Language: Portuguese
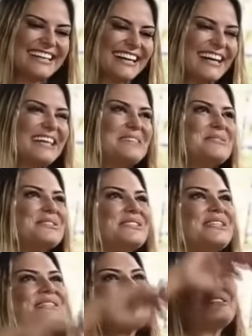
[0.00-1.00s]
Ai, meu
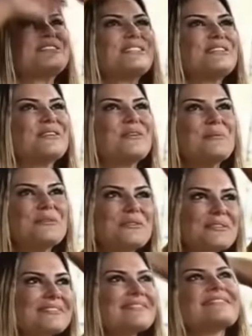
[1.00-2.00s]
Deus, Rodrigo,
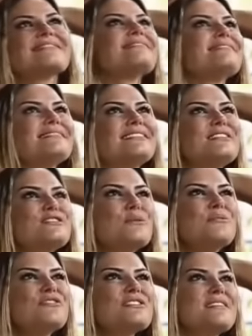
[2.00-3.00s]
como. Meu Deus,
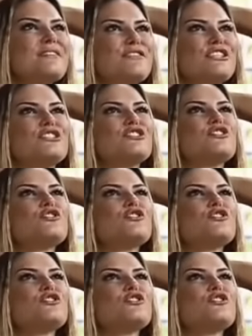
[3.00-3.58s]
como você foi